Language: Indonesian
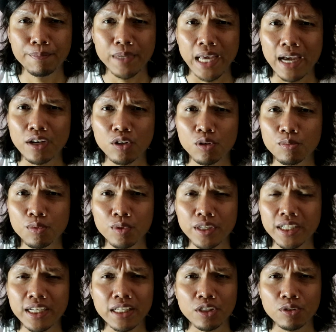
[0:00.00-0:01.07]
piano
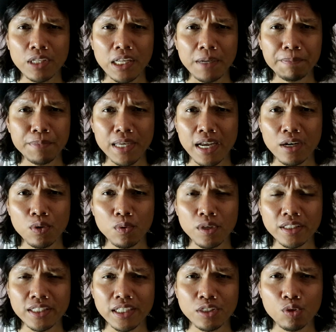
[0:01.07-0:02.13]
mungkin atau dari piano ke
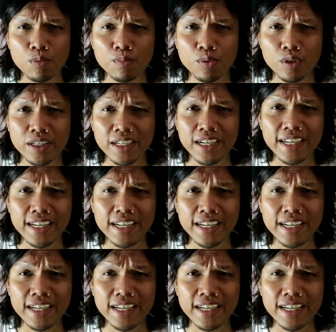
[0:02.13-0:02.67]
saxophone.